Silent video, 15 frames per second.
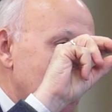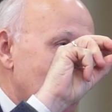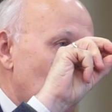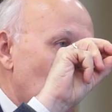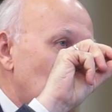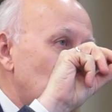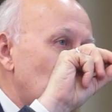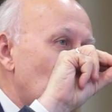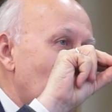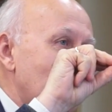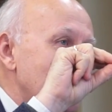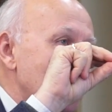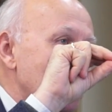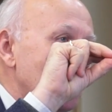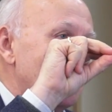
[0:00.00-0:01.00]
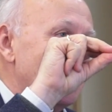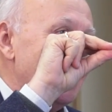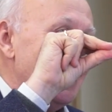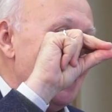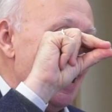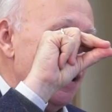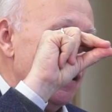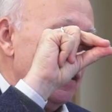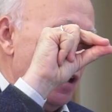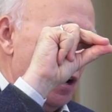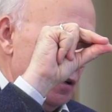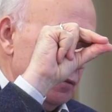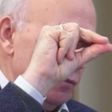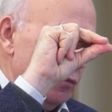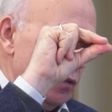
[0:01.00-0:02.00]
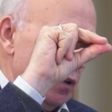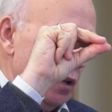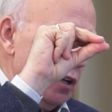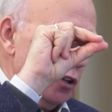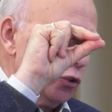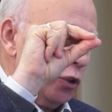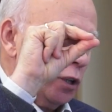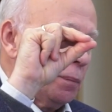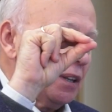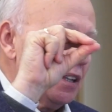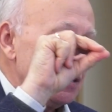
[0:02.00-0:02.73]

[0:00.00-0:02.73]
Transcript: struktura niematerialna – które my